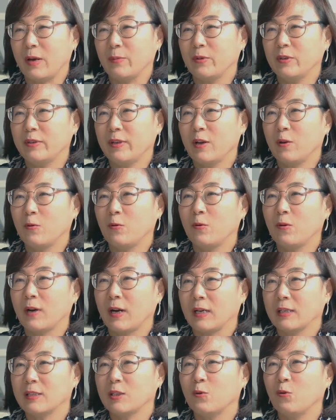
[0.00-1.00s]
밤을 새고
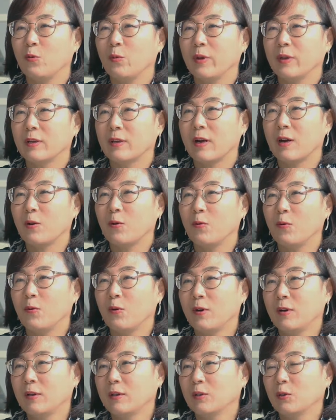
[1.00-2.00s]
같이 고민을 하고
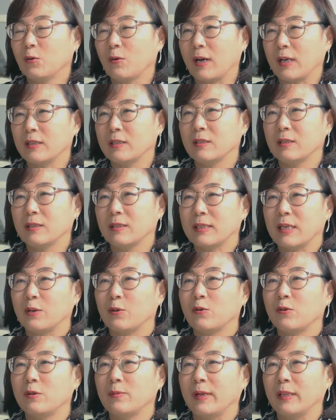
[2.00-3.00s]
또 같이
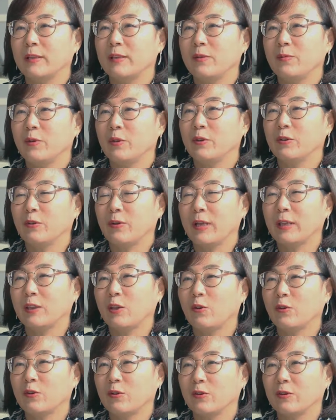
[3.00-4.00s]
자료를 만들면서
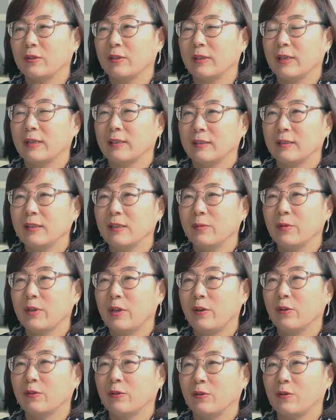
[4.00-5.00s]
했던 것들이 큰 힘이
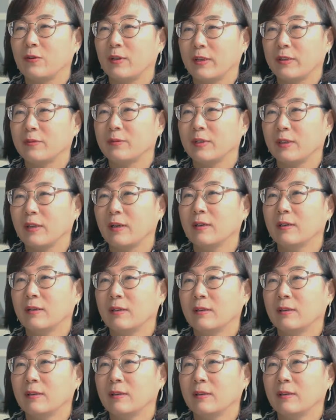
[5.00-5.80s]
되었던 것 같습니다.